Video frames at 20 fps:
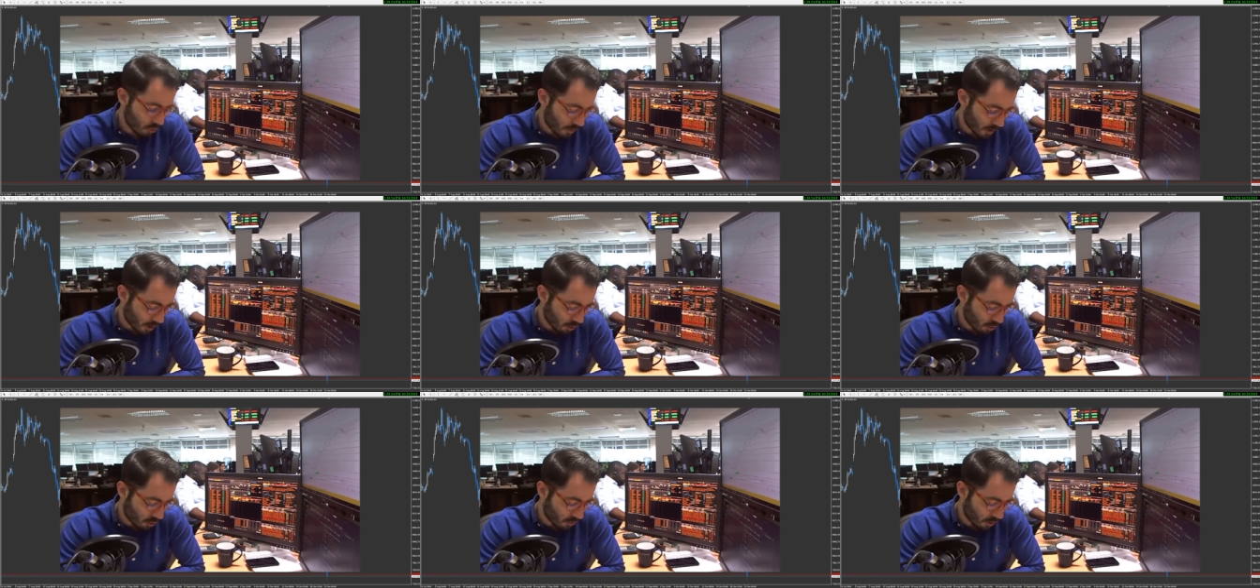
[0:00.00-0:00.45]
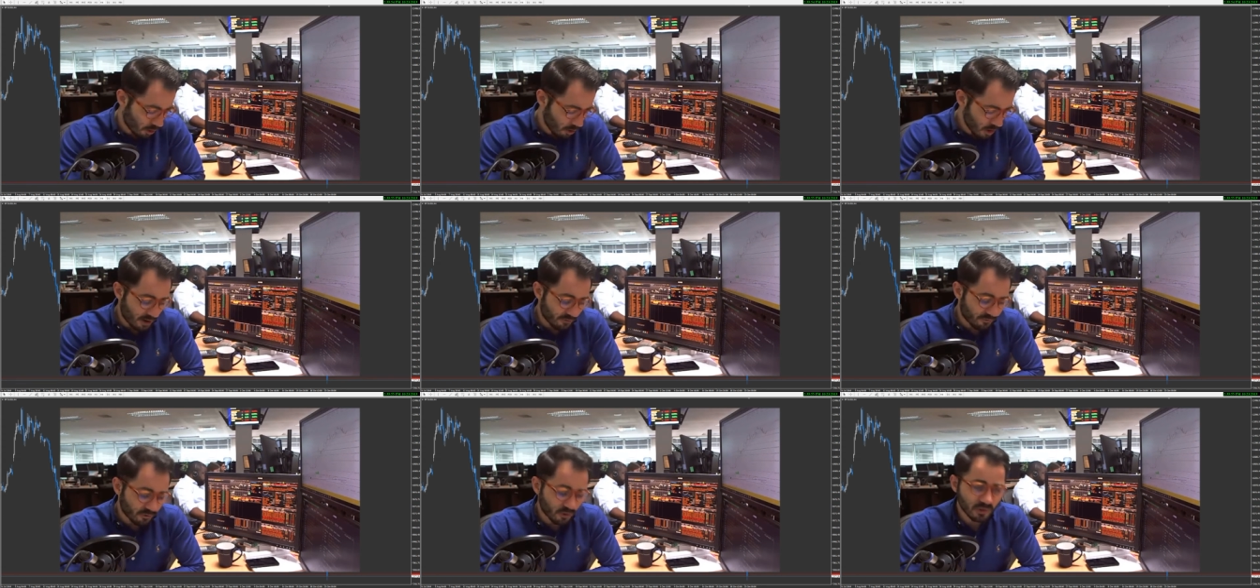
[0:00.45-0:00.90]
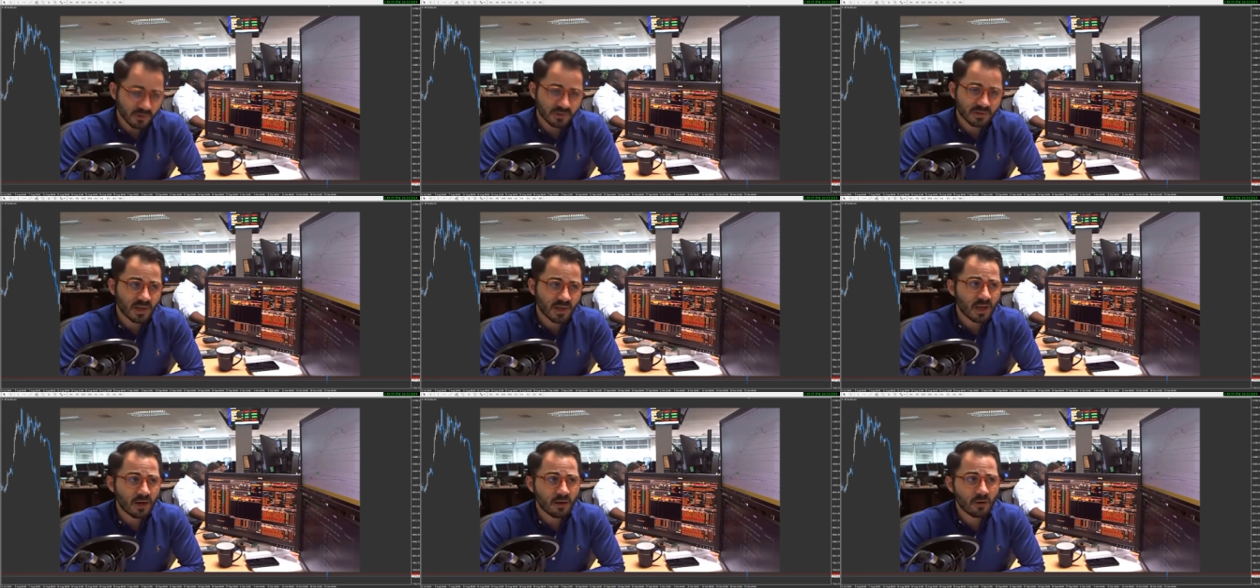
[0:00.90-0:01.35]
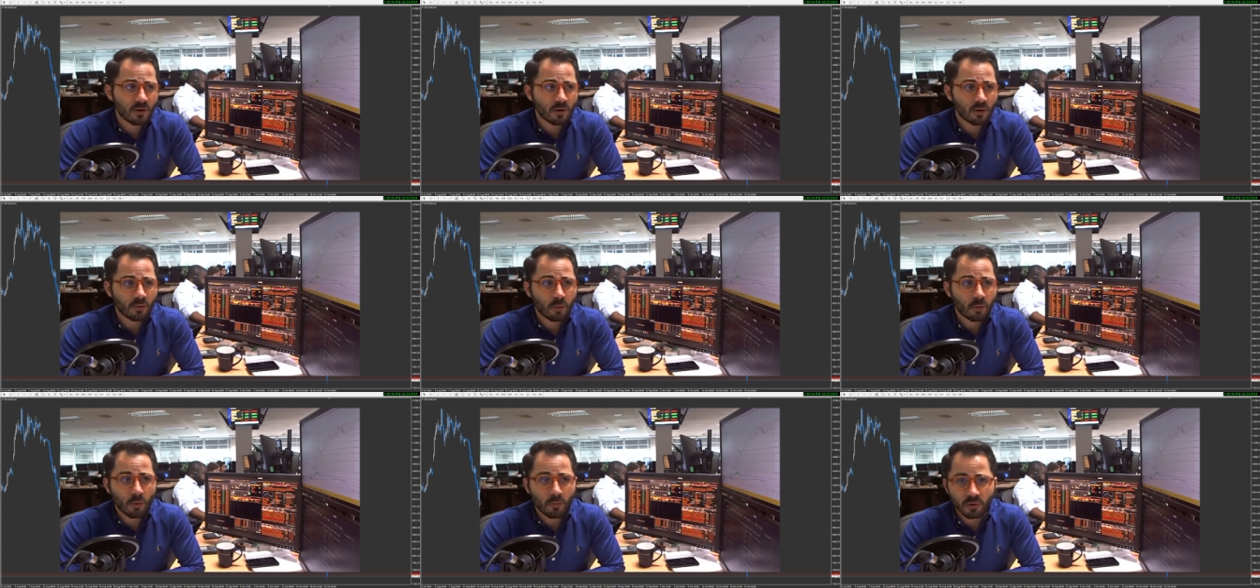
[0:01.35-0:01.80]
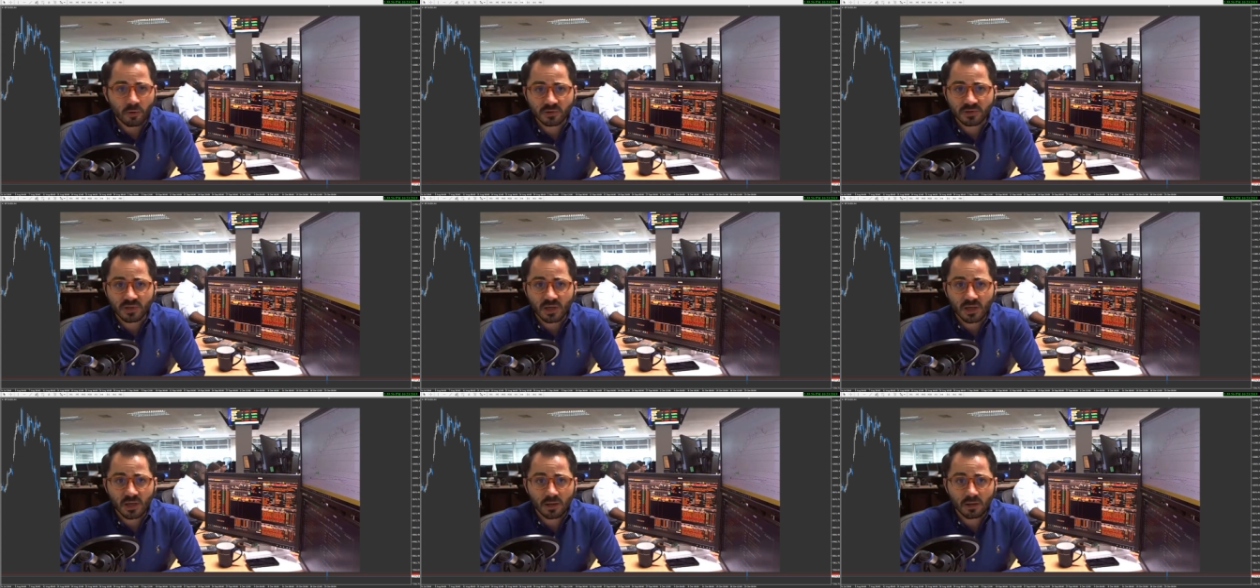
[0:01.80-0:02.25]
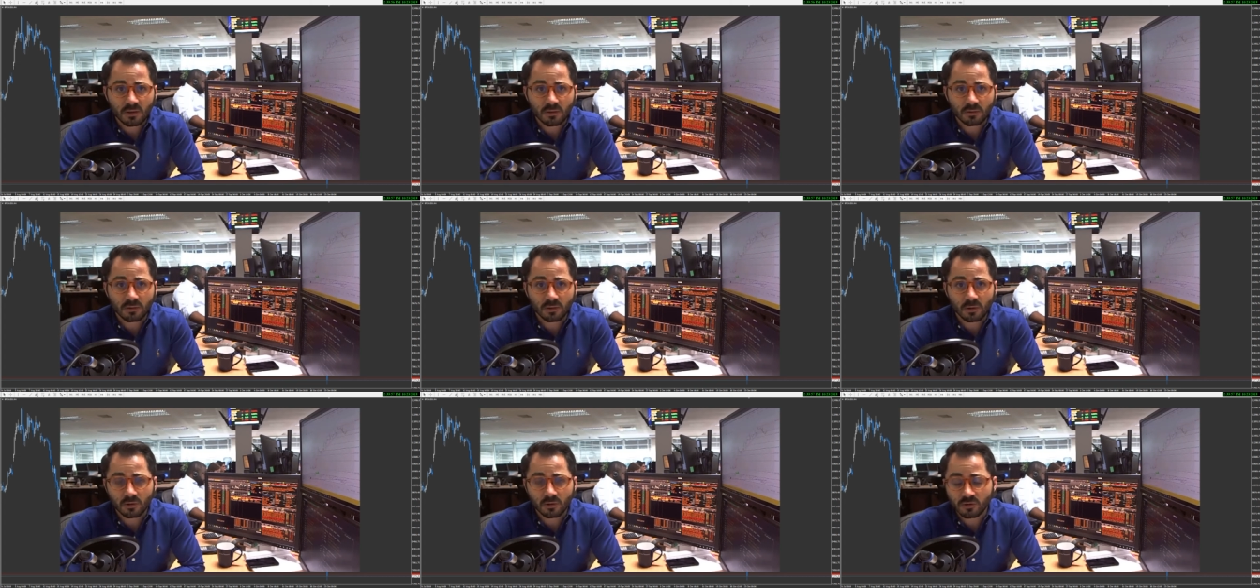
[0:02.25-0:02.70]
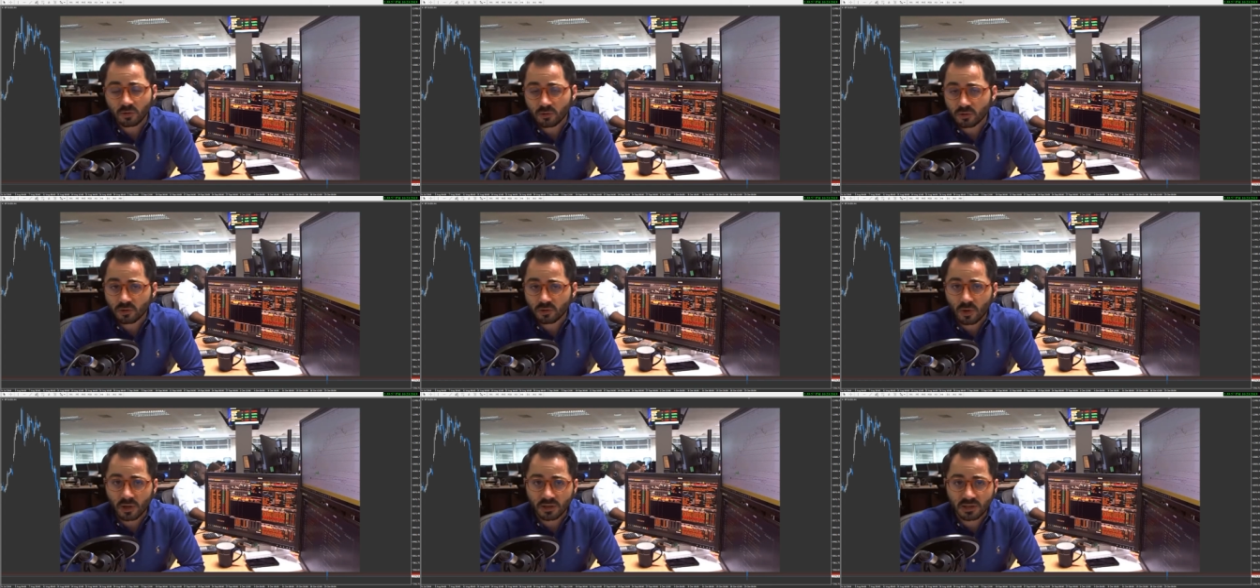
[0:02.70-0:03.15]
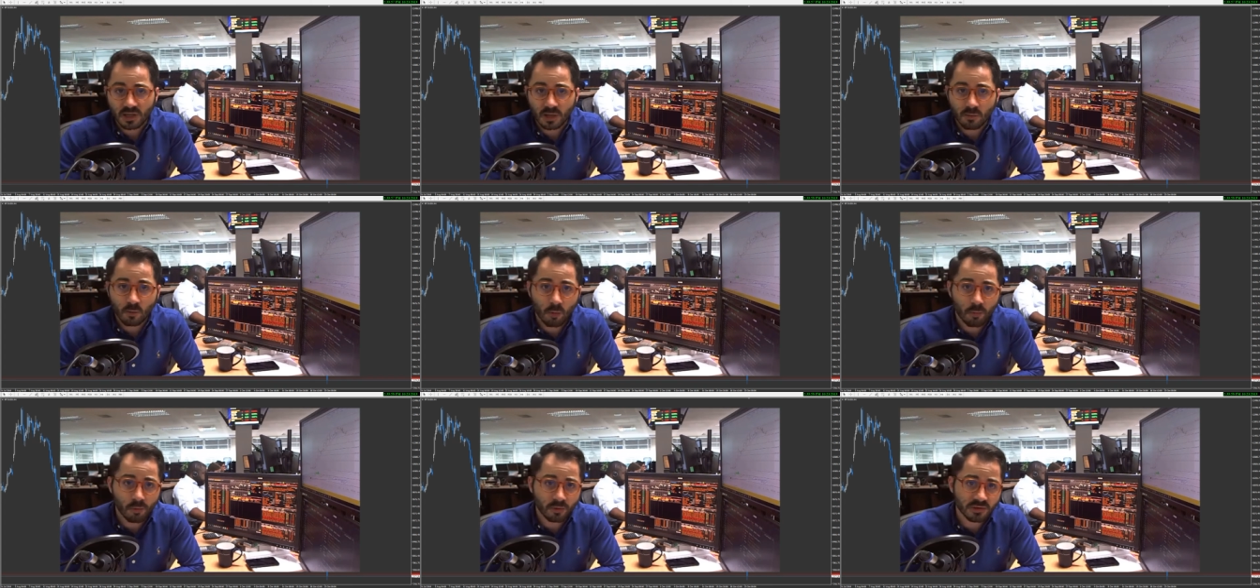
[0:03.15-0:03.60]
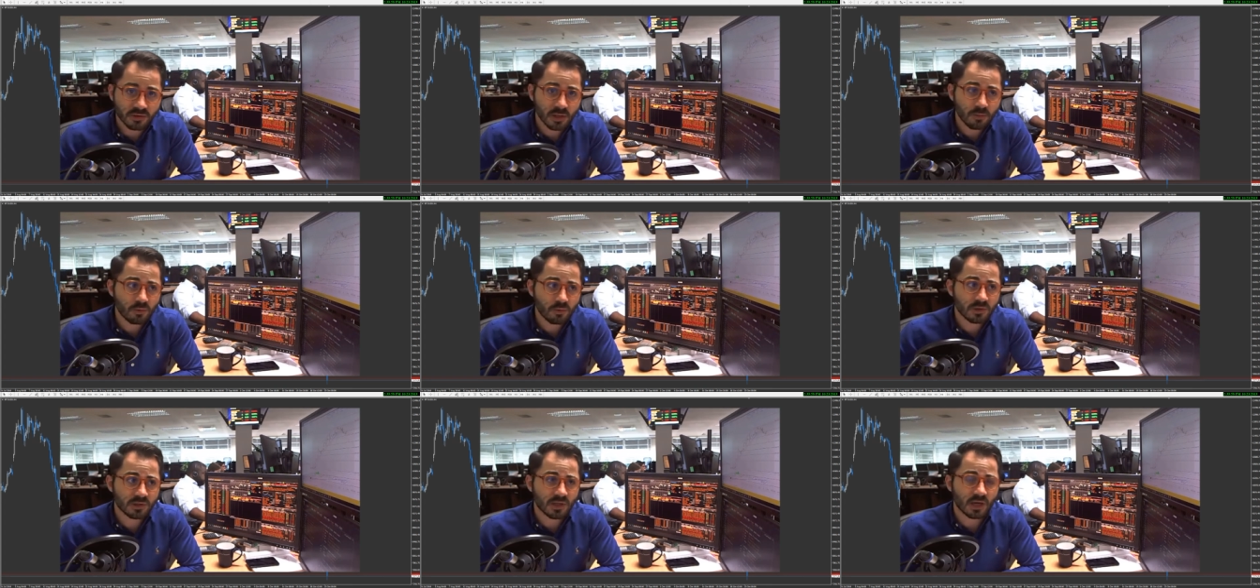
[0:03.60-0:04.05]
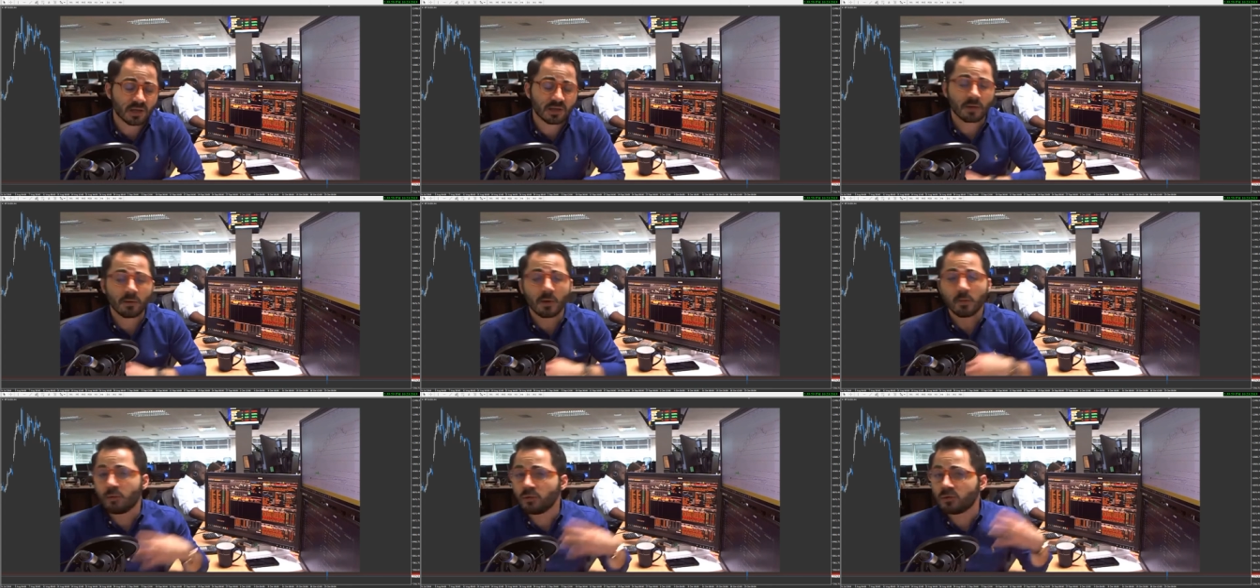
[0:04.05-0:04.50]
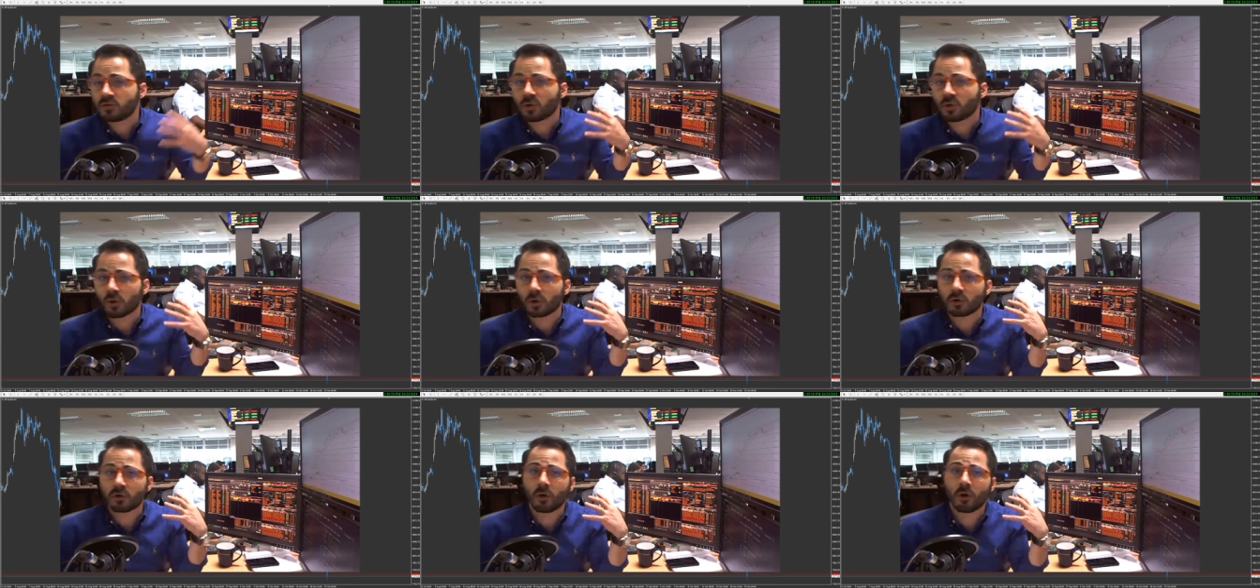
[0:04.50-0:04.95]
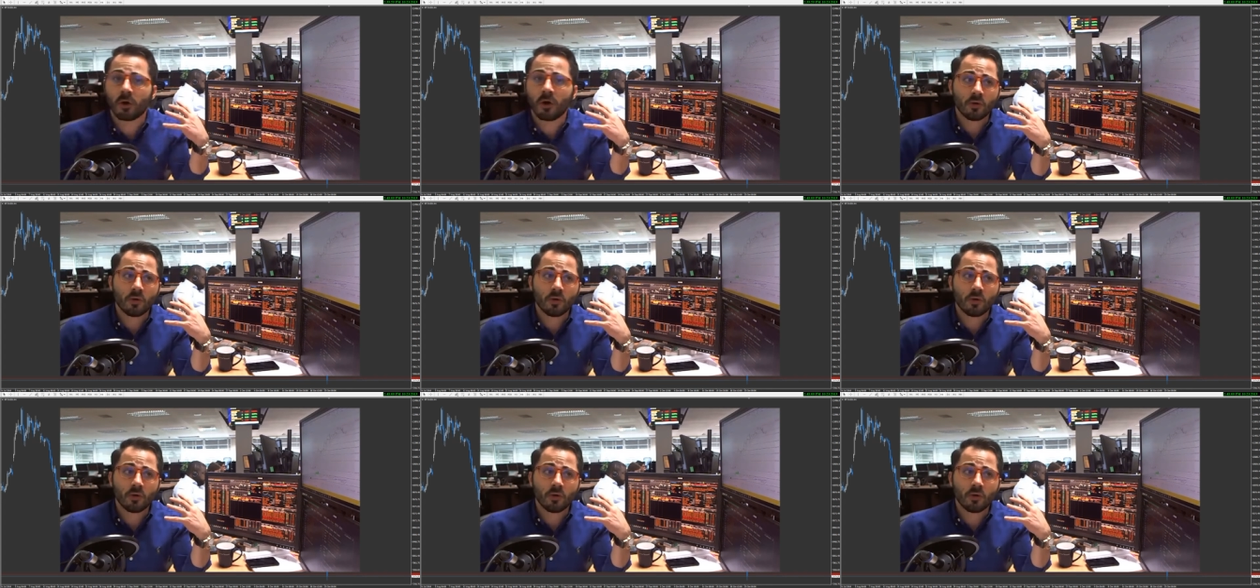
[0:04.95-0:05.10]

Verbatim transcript: au Parlement. La France, elle, proposait une solution radicalement opposée puisqu'elle tablait plus sur une,